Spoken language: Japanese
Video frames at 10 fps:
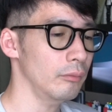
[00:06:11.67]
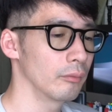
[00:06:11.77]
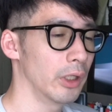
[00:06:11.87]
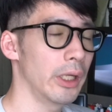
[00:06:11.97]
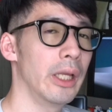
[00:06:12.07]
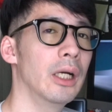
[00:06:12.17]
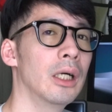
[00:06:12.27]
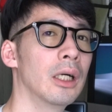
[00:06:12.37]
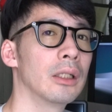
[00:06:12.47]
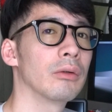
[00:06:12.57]
まあ部
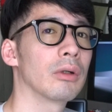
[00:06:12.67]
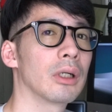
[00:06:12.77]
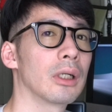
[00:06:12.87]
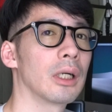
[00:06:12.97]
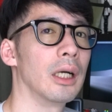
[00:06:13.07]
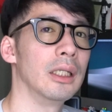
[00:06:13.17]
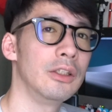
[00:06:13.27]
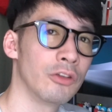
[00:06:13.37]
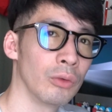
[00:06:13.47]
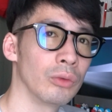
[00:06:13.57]
屋の改
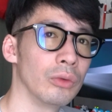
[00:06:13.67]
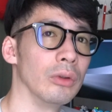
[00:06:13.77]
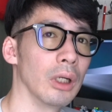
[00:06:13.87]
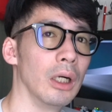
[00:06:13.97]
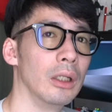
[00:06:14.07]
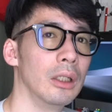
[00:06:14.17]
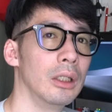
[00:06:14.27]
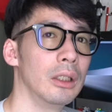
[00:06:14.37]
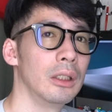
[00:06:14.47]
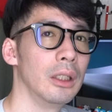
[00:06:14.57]
造というか、
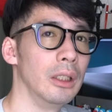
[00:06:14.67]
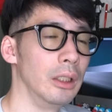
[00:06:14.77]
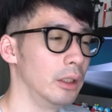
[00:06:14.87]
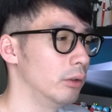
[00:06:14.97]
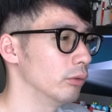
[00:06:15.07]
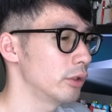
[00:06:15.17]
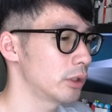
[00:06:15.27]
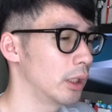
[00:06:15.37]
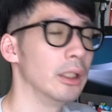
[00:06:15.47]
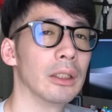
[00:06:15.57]
えー、をし
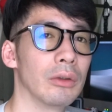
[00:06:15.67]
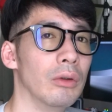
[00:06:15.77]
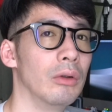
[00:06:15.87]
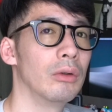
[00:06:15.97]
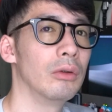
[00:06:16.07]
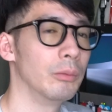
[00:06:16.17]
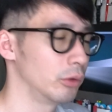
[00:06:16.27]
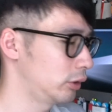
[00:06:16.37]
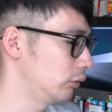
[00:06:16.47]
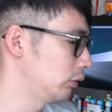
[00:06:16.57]
たいなと
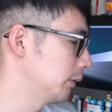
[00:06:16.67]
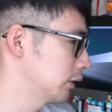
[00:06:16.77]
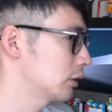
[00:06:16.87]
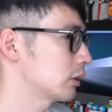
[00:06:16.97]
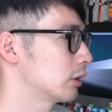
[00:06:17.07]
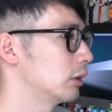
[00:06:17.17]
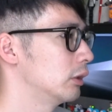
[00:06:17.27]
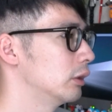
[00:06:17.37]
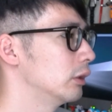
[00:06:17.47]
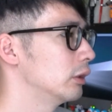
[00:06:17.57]
思っております
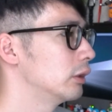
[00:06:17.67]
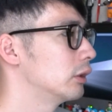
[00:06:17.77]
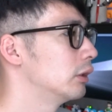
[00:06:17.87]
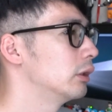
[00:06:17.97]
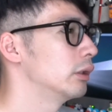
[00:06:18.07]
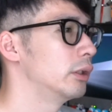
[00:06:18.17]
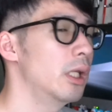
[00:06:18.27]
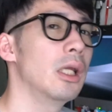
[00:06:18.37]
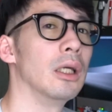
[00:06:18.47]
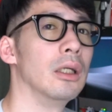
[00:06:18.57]

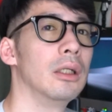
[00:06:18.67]
で、